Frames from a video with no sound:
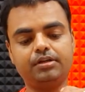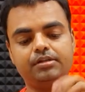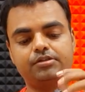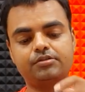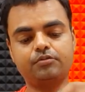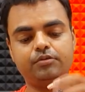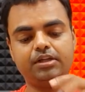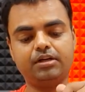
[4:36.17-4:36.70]

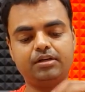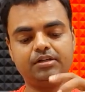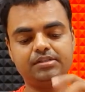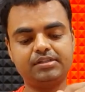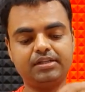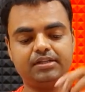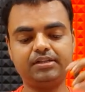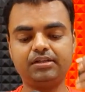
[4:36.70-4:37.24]
इसको यहाँ
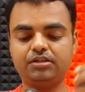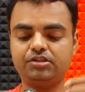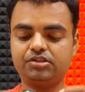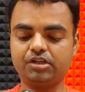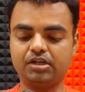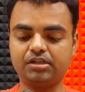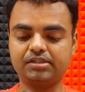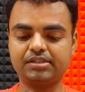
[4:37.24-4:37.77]
से आई थिंक
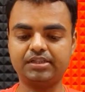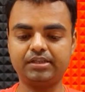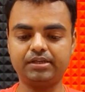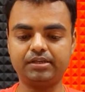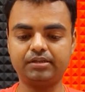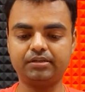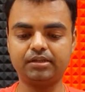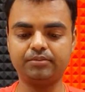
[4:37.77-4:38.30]
चार्ज
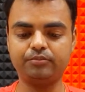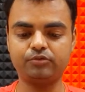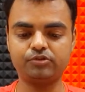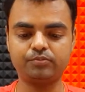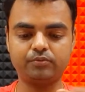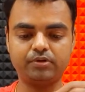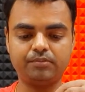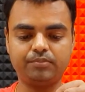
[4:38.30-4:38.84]
किया जाता है
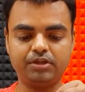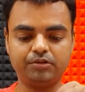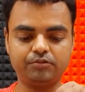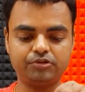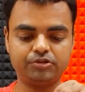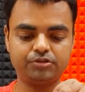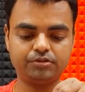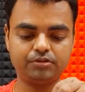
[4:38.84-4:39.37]
मोस्ट प्रोबली
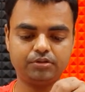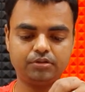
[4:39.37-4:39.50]
कुछ